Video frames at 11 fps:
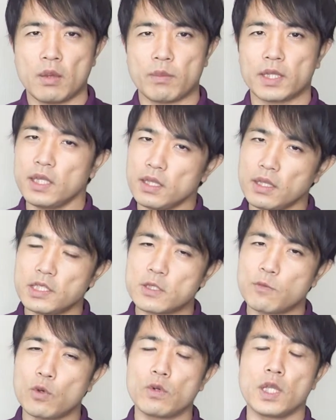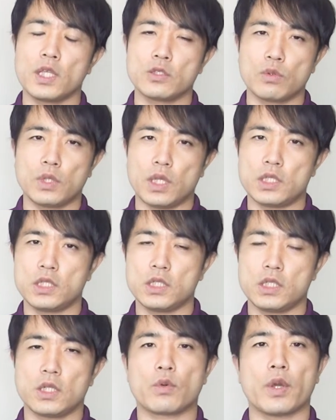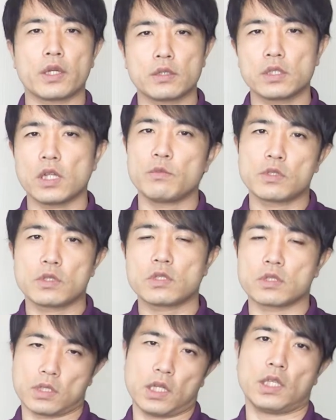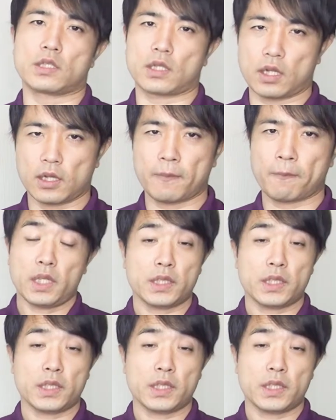まあ、大体脂肪の燃焼っていちにちに ごひゃくグラム ずつぐらいですから、